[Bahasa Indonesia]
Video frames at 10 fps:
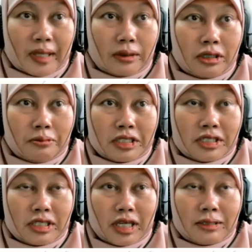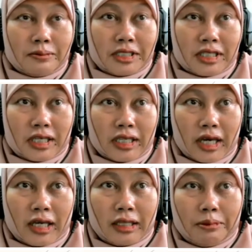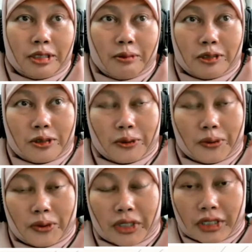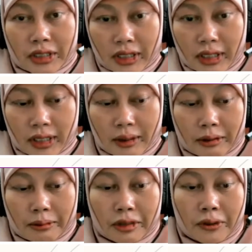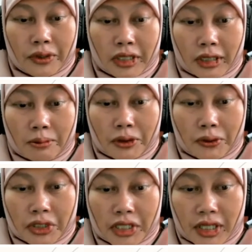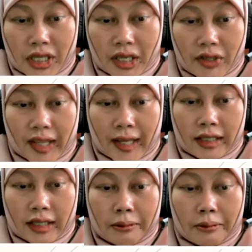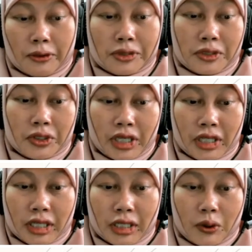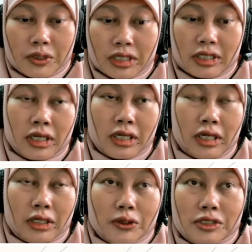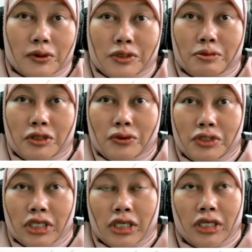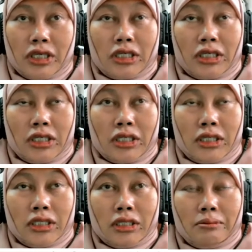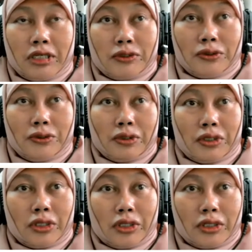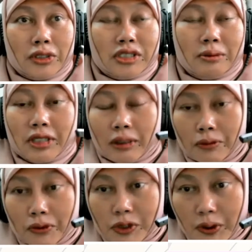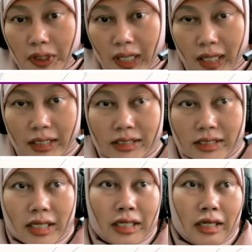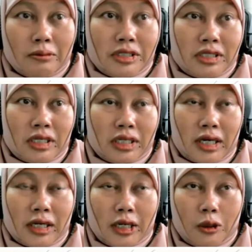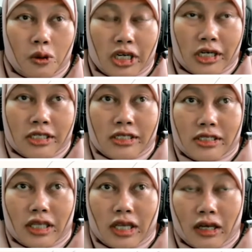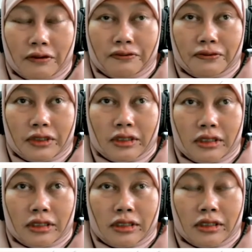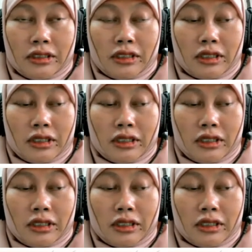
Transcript: Universitas misalnya ada pejabat strukturalnya menggunakan bentuk lini, nah ada fungsionalnya dosen. Dosen itu sebetulnya eh, termasuk jabatan fungsional. Sedangkan misalnya karyawan, staff, uh, eh,